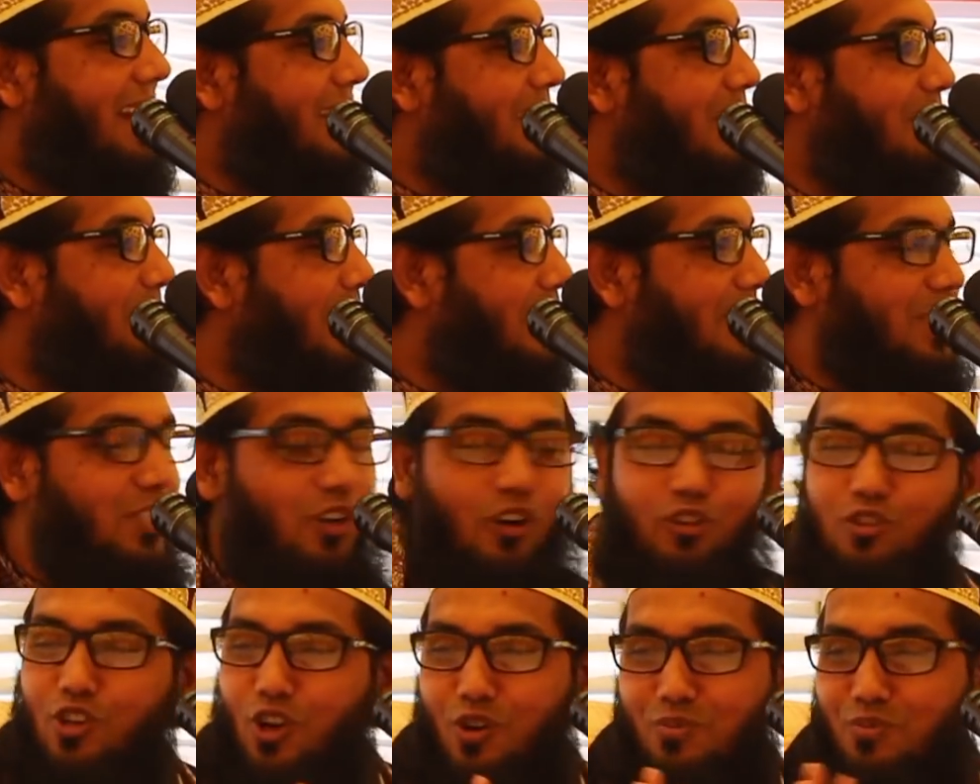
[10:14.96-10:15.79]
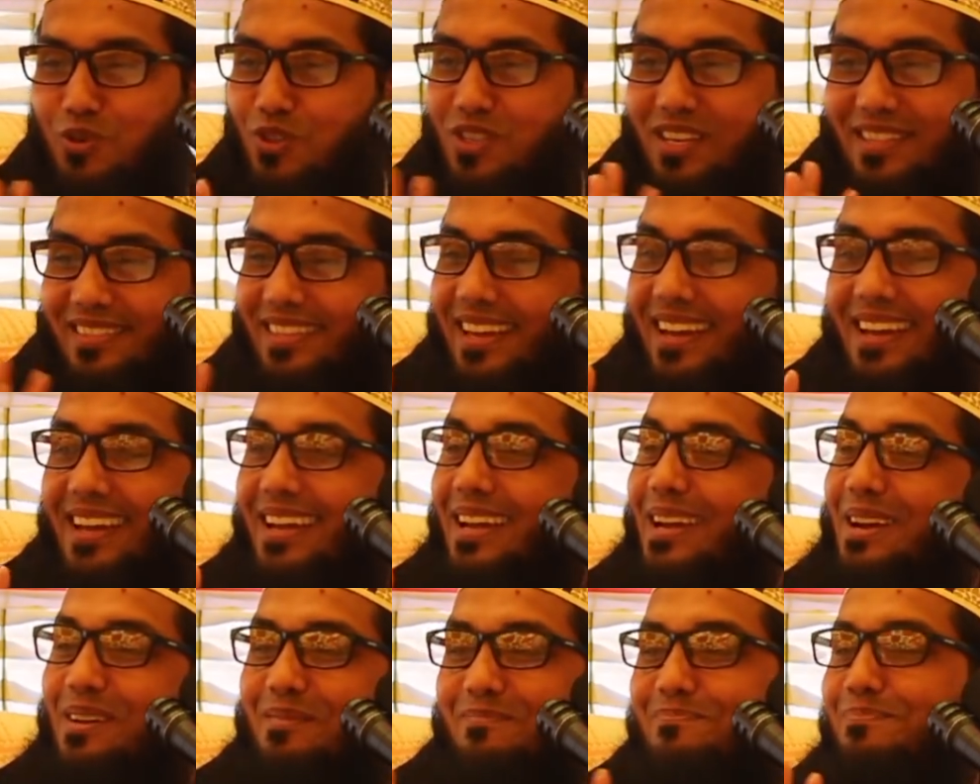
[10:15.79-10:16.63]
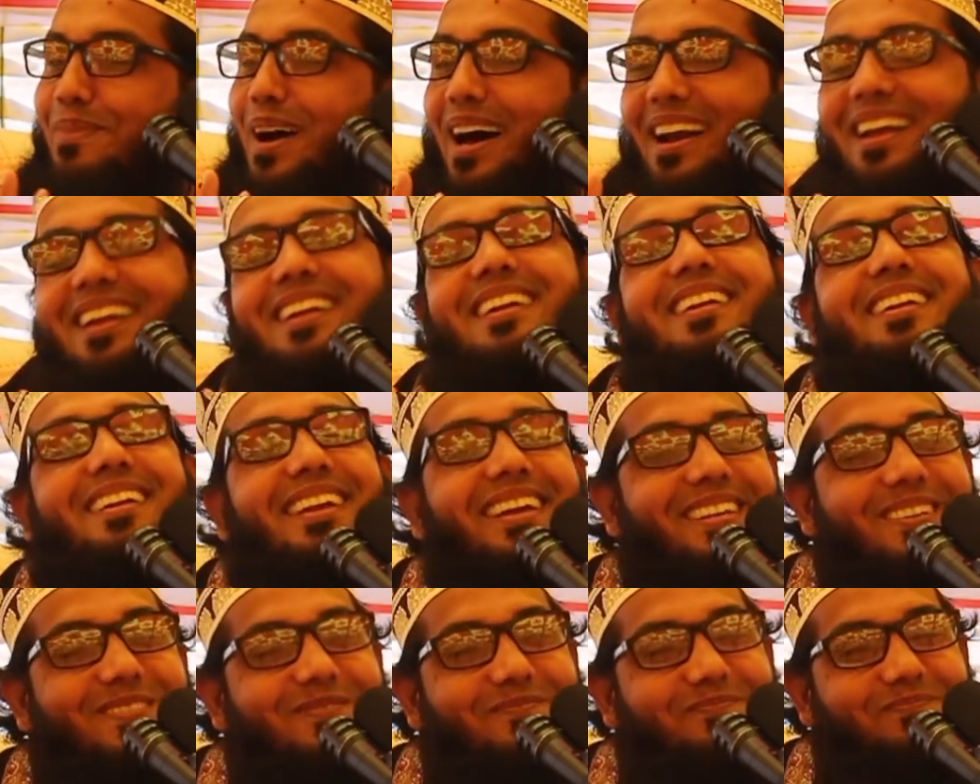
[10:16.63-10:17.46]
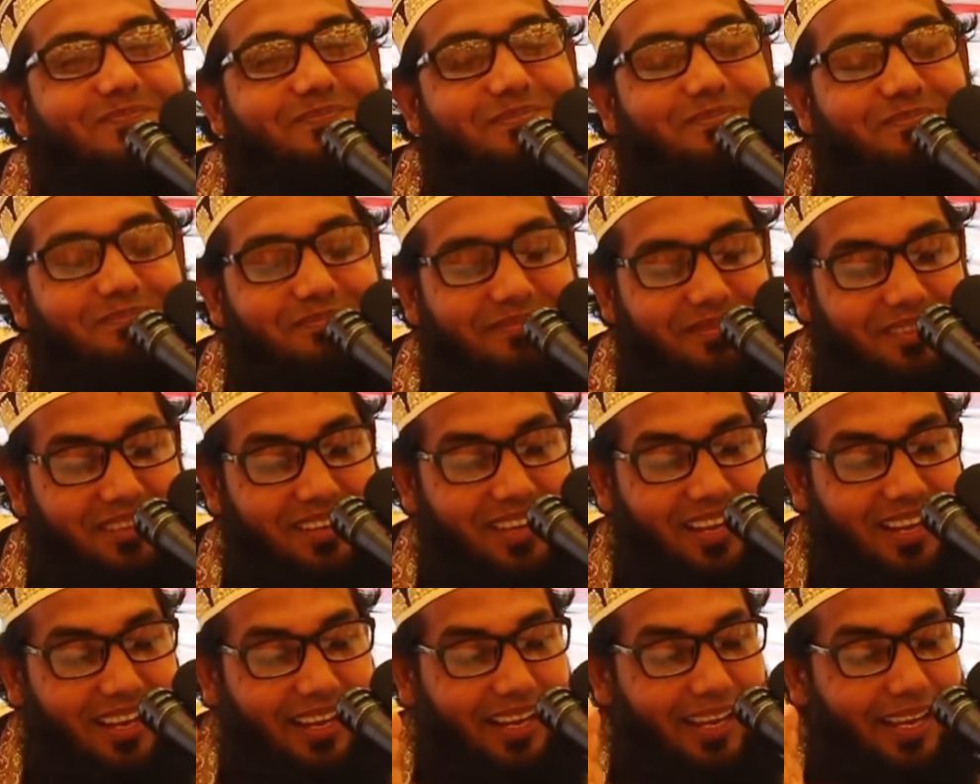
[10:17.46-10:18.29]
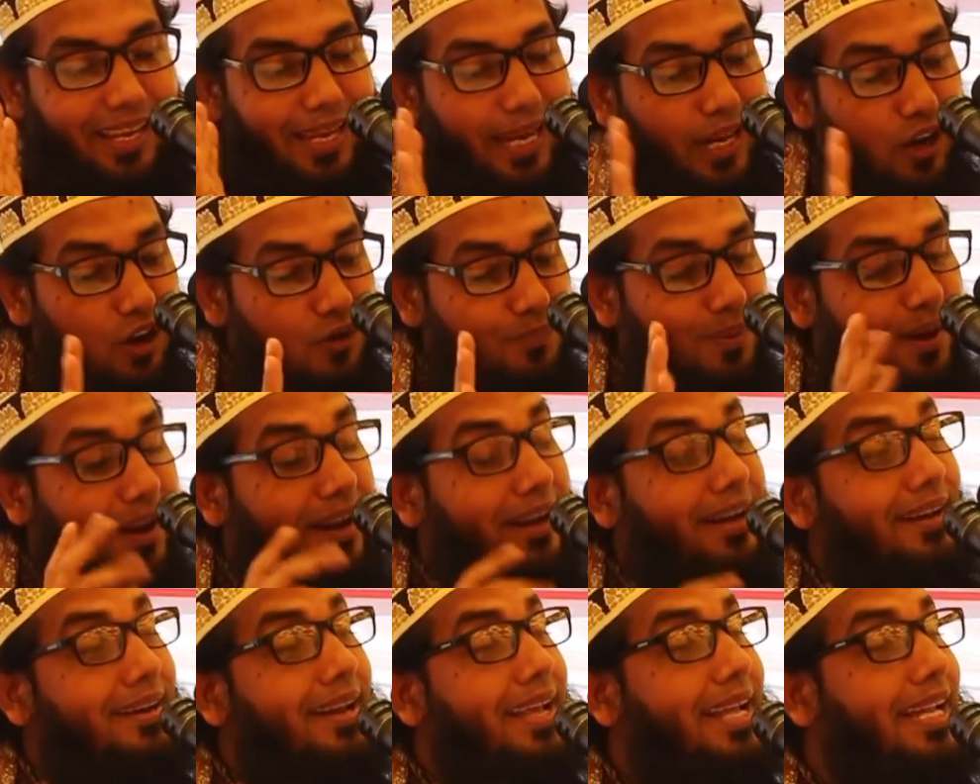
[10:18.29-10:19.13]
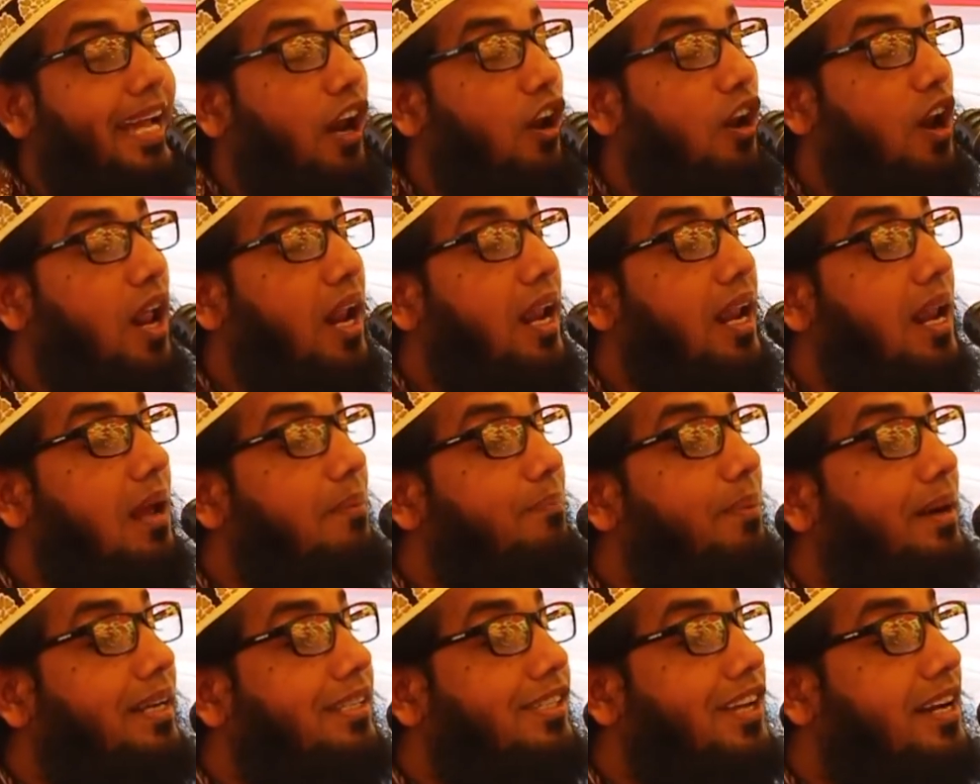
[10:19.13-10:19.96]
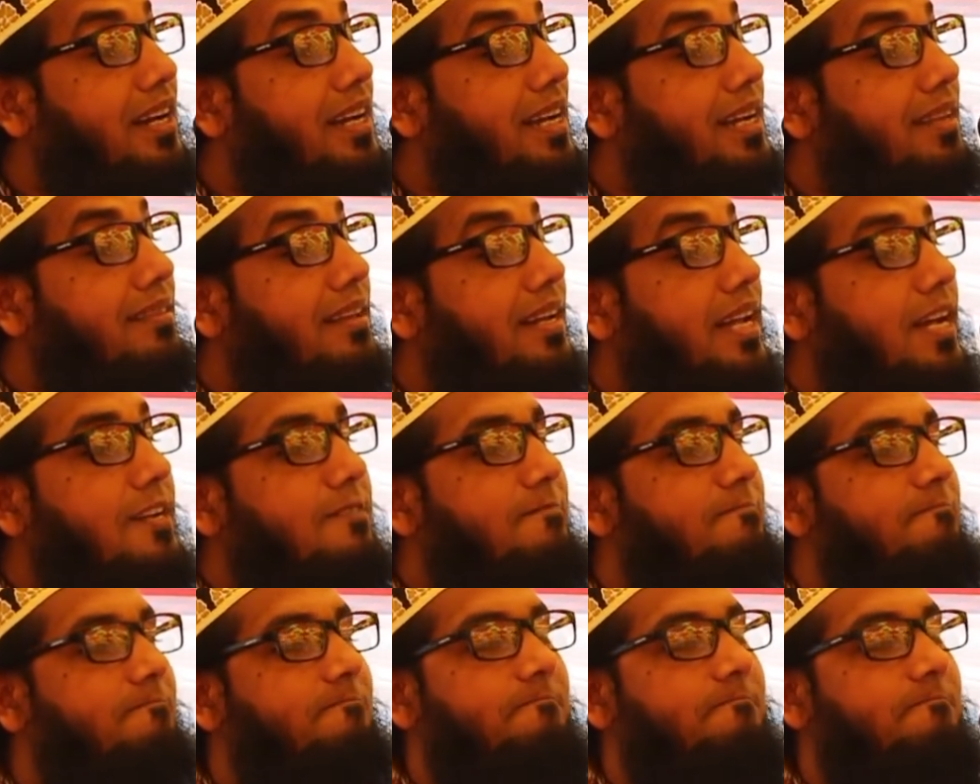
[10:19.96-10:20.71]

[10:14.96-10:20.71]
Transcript: একটা বাচ্চাও জন্ম দিতে পারেন নাই কেন পারেন নাই কারণ আল্লাহ পাক জানায় দিলেন